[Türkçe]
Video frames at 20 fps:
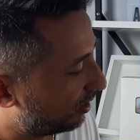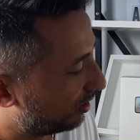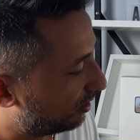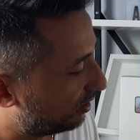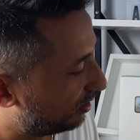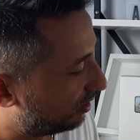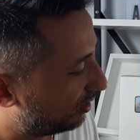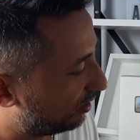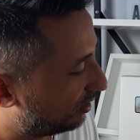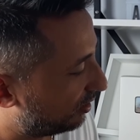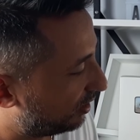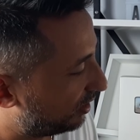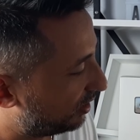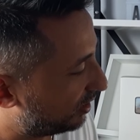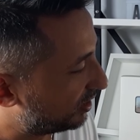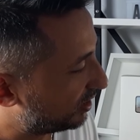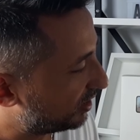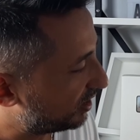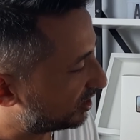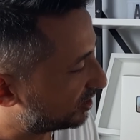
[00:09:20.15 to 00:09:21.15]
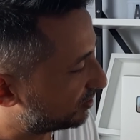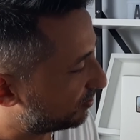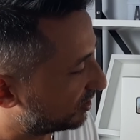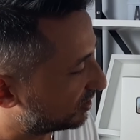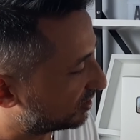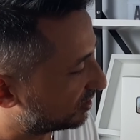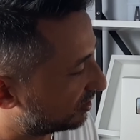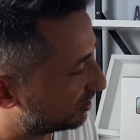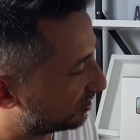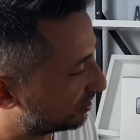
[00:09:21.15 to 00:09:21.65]
E, iki kez
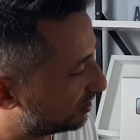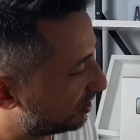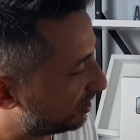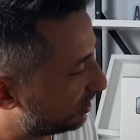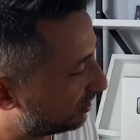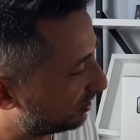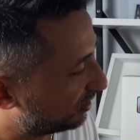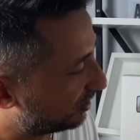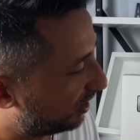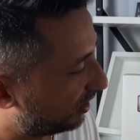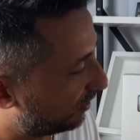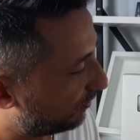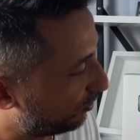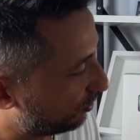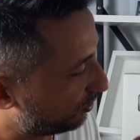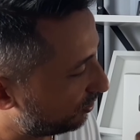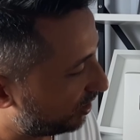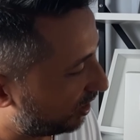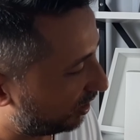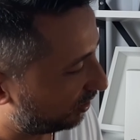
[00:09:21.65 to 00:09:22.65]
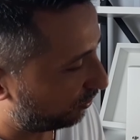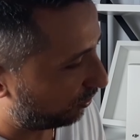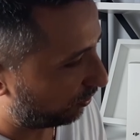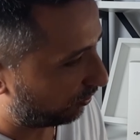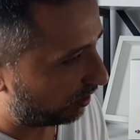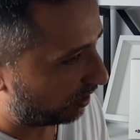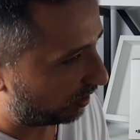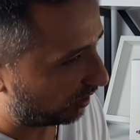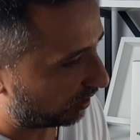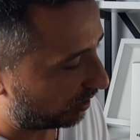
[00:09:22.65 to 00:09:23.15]
bastığınızda telefon yan
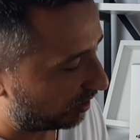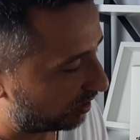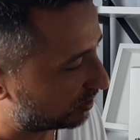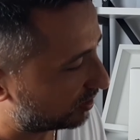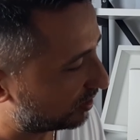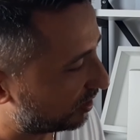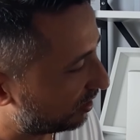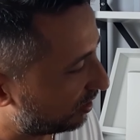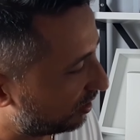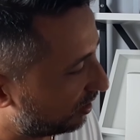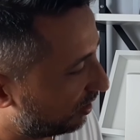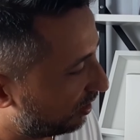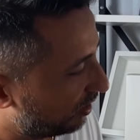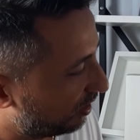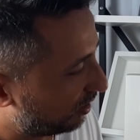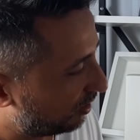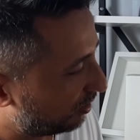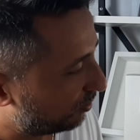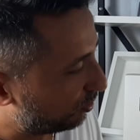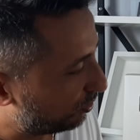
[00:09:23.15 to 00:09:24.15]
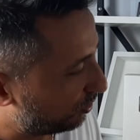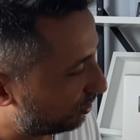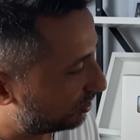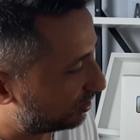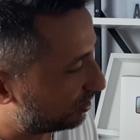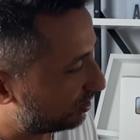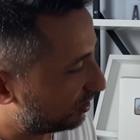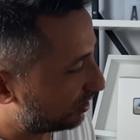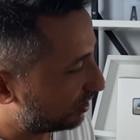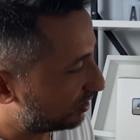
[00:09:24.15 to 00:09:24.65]
dönüyor arkadaşlar. Bunun
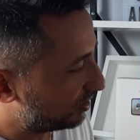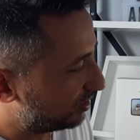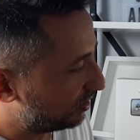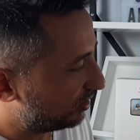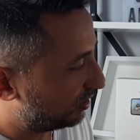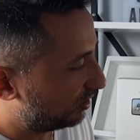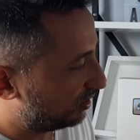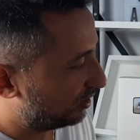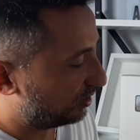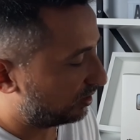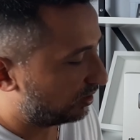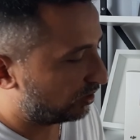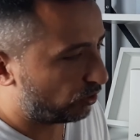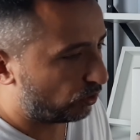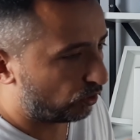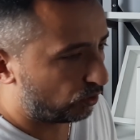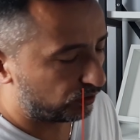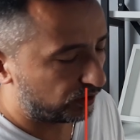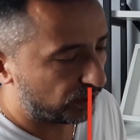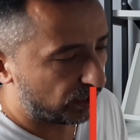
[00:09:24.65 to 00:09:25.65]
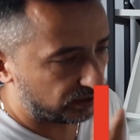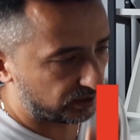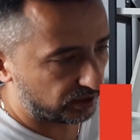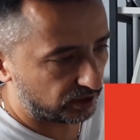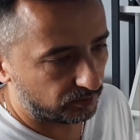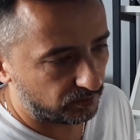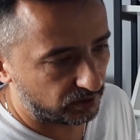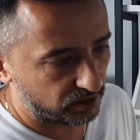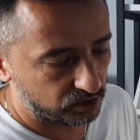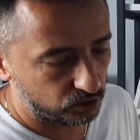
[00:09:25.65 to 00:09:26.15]
için nasıl e, görüntü elde
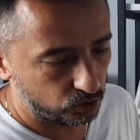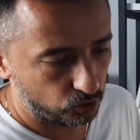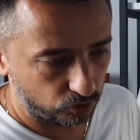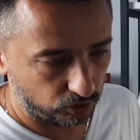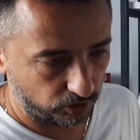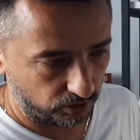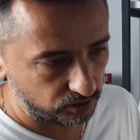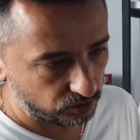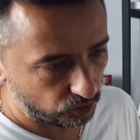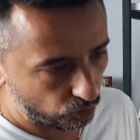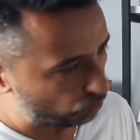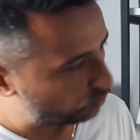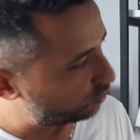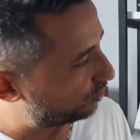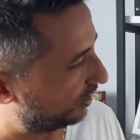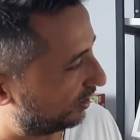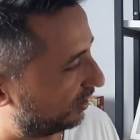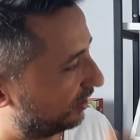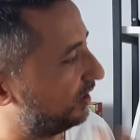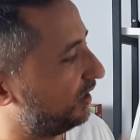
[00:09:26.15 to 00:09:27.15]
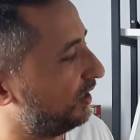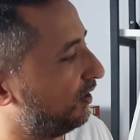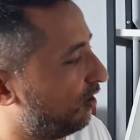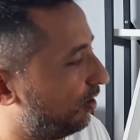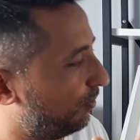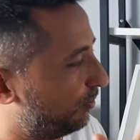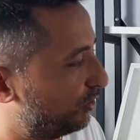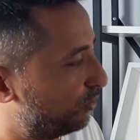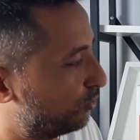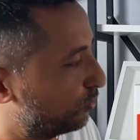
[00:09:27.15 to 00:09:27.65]
etmek istiyorsanız o şekilde
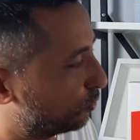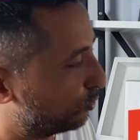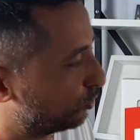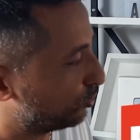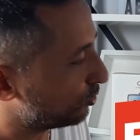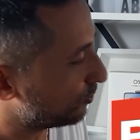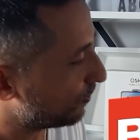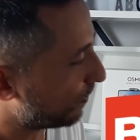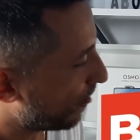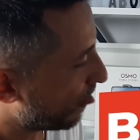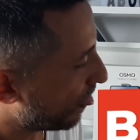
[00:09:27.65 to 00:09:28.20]
devam ediyorsunuz.